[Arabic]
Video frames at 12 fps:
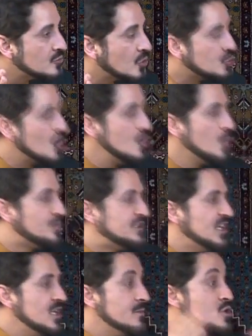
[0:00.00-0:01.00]
تصلب
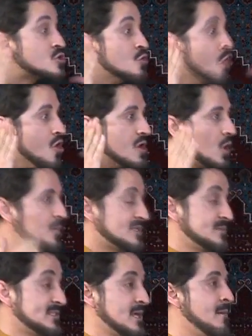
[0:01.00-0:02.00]
ديني مجنون لأنه
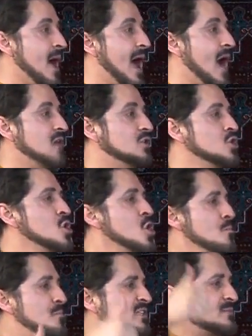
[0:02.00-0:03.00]
باسم السماعة
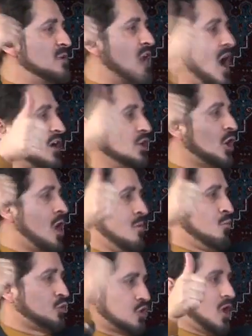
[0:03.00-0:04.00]
باسم الحقيقة
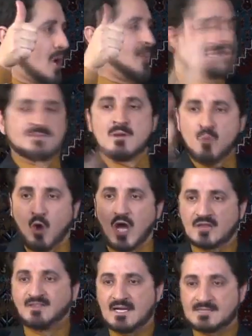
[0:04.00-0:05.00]
المطلقة باسم
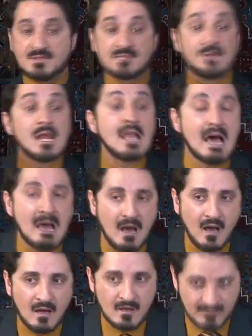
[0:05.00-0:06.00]
المقدس باسم
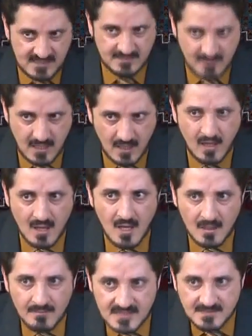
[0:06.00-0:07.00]
الله باسم إيه؟
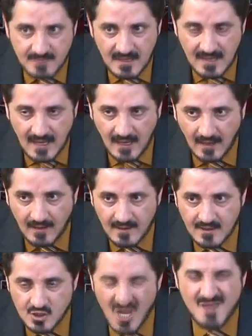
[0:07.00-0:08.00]
باسم الله
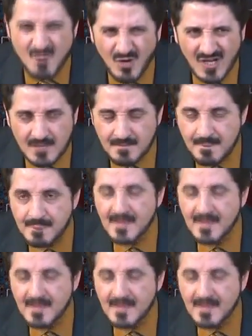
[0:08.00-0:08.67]
شيء مرعب